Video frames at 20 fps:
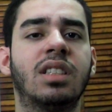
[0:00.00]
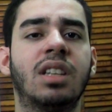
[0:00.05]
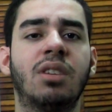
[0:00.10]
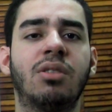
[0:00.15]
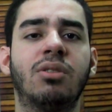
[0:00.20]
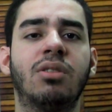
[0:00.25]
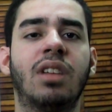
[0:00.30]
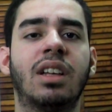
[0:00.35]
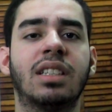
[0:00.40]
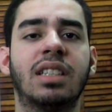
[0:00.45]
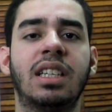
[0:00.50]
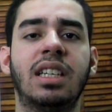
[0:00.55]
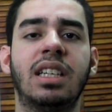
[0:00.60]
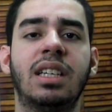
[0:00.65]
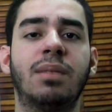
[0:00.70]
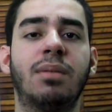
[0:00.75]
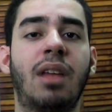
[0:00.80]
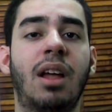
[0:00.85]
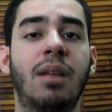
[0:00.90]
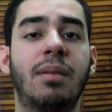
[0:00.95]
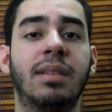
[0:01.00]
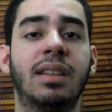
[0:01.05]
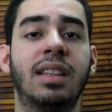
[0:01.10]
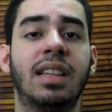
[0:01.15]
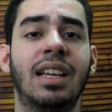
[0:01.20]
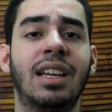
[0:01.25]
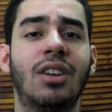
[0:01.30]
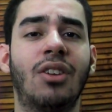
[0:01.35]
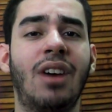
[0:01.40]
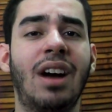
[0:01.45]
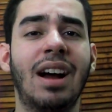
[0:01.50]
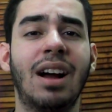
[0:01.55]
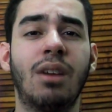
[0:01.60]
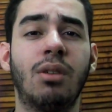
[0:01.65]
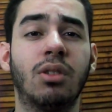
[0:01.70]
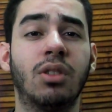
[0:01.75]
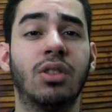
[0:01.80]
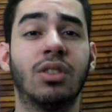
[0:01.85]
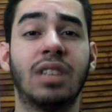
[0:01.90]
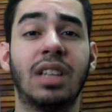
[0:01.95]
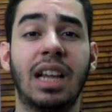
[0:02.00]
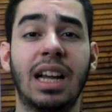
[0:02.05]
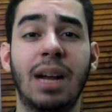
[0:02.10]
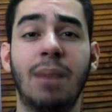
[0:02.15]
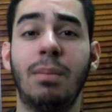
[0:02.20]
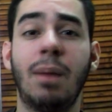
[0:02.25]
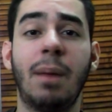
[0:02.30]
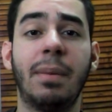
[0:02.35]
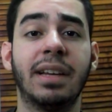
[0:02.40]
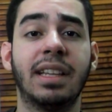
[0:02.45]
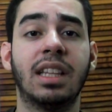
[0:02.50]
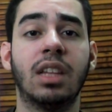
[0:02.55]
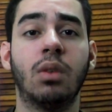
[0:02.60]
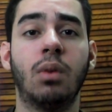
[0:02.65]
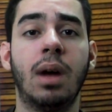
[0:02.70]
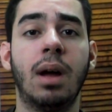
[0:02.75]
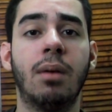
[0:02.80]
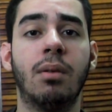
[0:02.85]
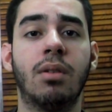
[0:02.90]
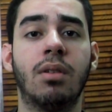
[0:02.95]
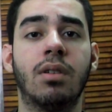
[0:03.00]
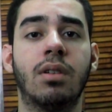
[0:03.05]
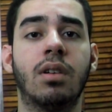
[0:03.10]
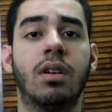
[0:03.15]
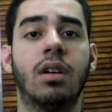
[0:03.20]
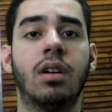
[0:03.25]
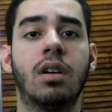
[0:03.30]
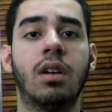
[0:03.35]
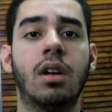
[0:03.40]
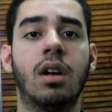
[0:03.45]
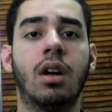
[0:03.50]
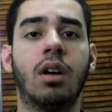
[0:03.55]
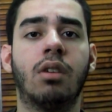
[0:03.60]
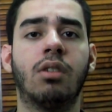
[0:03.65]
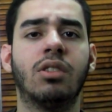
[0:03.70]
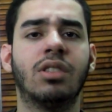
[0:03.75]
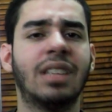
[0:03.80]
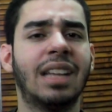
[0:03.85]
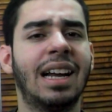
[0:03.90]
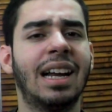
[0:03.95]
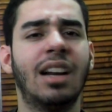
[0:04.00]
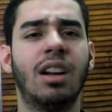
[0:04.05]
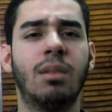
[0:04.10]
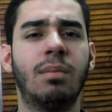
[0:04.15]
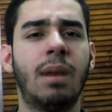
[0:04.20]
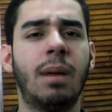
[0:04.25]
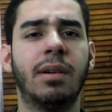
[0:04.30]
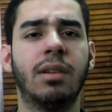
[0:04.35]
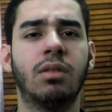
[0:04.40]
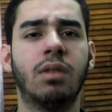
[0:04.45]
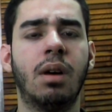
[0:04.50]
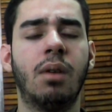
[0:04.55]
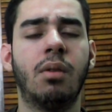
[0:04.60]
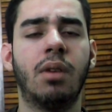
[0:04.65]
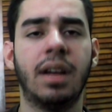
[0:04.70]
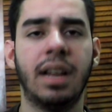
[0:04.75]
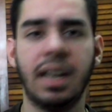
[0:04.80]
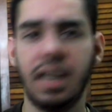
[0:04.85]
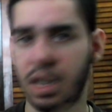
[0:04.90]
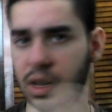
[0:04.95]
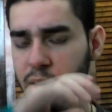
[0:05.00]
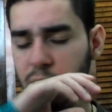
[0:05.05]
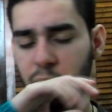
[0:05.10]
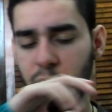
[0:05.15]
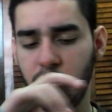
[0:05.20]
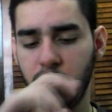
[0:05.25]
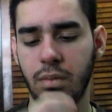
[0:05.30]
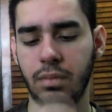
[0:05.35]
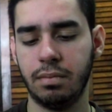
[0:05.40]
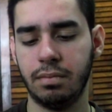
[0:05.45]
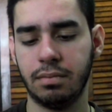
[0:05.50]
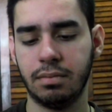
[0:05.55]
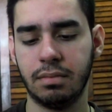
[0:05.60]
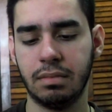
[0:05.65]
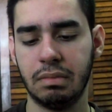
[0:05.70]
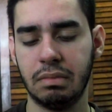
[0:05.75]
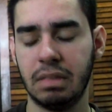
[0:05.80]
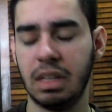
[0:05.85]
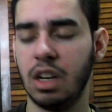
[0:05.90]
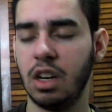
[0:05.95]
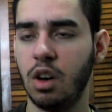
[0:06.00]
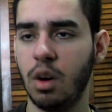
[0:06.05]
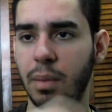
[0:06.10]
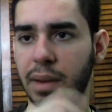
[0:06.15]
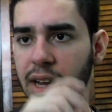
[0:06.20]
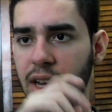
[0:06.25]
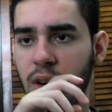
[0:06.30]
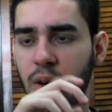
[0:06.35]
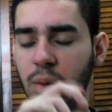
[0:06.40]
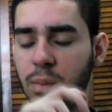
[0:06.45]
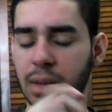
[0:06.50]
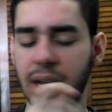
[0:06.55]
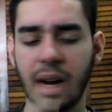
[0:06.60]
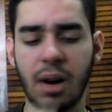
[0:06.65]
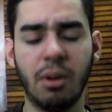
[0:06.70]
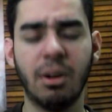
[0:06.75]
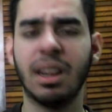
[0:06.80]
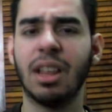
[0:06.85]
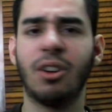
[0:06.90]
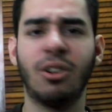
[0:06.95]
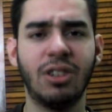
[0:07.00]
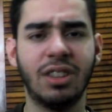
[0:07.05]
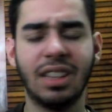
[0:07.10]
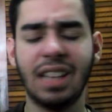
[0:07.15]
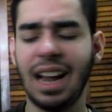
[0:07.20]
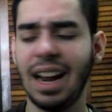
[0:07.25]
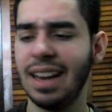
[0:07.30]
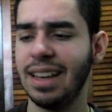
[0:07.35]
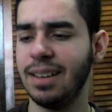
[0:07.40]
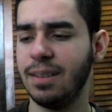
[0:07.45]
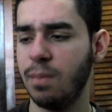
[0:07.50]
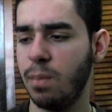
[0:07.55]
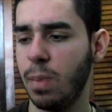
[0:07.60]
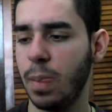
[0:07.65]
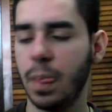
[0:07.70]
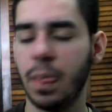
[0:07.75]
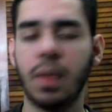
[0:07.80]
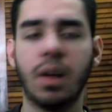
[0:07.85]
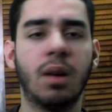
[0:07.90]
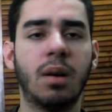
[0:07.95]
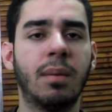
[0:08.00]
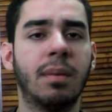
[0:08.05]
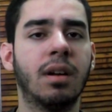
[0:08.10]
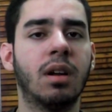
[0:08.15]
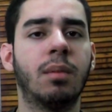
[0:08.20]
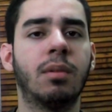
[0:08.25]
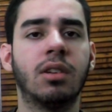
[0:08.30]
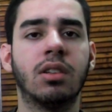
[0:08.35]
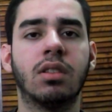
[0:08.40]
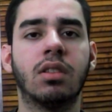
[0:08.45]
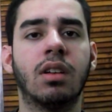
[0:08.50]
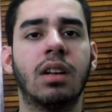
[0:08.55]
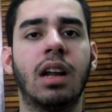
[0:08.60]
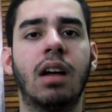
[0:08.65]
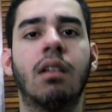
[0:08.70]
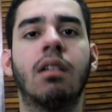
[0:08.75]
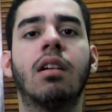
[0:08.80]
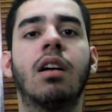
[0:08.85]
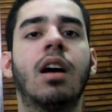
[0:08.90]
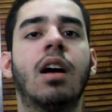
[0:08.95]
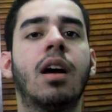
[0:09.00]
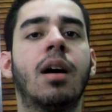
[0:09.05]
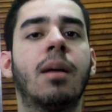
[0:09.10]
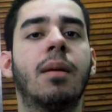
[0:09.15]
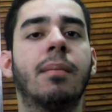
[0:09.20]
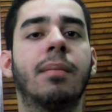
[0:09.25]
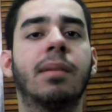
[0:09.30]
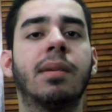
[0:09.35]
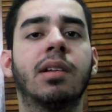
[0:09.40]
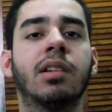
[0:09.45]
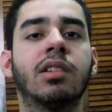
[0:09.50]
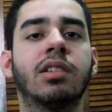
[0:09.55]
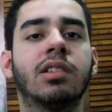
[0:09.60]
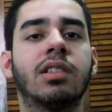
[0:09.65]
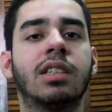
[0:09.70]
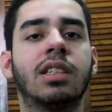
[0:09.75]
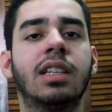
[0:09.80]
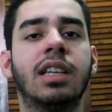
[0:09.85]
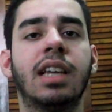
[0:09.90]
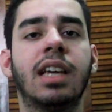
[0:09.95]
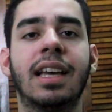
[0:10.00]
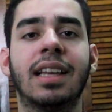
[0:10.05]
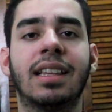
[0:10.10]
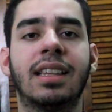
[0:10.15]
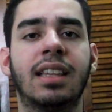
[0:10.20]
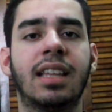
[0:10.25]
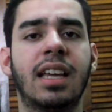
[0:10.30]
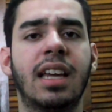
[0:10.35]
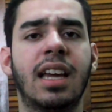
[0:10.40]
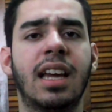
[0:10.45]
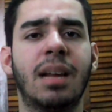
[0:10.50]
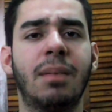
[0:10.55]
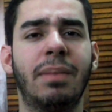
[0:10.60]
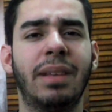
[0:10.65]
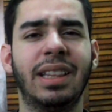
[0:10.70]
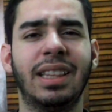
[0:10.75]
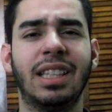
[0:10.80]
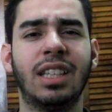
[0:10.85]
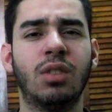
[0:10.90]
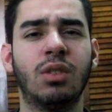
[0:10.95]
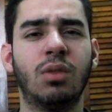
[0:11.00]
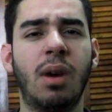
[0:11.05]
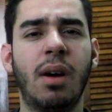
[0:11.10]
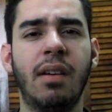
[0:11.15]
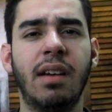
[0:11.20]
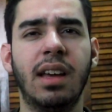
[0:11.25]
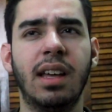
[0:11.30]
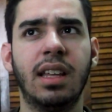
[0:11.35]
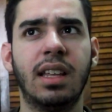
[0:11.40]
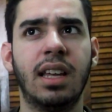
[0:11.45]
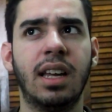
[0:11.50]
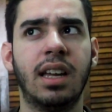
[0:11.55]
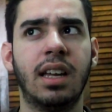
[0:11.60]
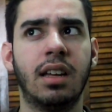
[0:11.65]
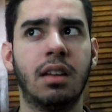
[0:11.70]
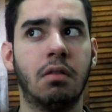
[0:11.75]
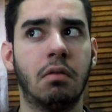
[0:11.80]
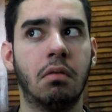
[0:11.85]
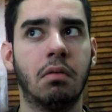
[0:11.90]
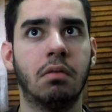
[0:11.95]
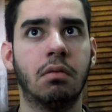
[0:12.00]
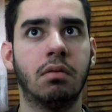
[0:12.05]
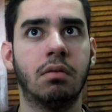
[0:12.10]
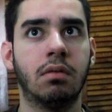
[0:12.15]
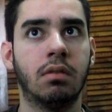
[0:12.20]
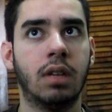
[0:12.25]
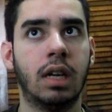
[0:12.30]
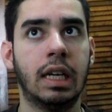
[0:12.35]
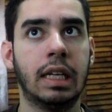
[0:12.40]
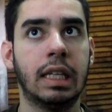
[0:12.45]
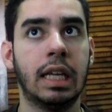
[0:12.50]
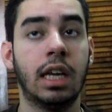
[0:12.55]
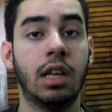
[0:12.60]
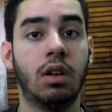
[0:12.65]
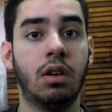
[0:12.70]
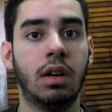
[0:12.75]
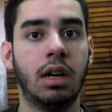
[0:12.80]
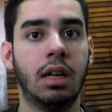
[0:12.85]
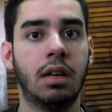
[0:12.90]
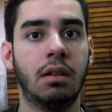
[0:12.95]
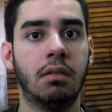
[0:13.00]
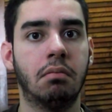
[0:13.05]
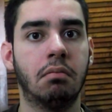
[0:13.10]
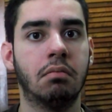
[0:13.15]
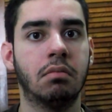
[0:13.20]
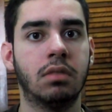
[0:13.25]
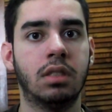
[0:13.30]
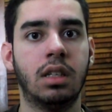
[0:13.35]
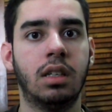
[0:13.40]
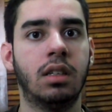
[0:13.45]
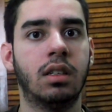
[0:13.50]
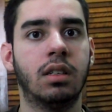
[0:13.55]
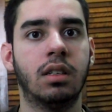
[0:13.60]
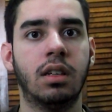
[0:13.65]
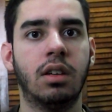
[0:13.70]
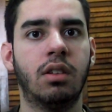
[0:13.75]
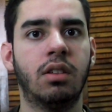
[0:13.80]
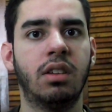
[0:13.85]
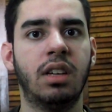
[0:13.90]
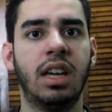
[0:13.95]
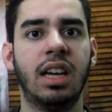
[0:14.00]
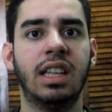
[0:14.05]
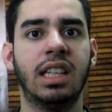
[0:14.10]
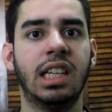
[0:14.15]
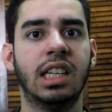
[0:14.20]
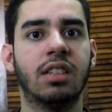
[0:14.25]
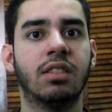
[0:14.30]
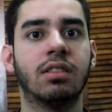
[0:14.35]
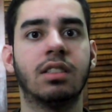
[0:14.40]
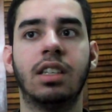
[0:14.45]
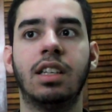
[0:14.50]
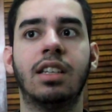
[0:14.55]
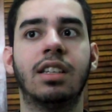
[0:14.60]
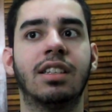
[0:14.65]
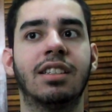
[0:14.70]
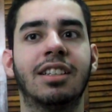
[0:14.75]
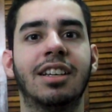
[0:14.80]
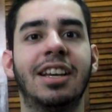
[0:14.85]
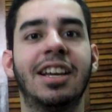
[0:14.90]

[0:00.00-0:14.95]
pero no estoy seguro así, probablemente haga cuando salga el mapa este nuevo. Cuando salgan los mapas nuevos, el... Tengo pero. Me acabo de cortar y tengo pelo por todos lados. Pero sí, este, el 29 de enero, ¿eh? Sí, hoy es enero, sí.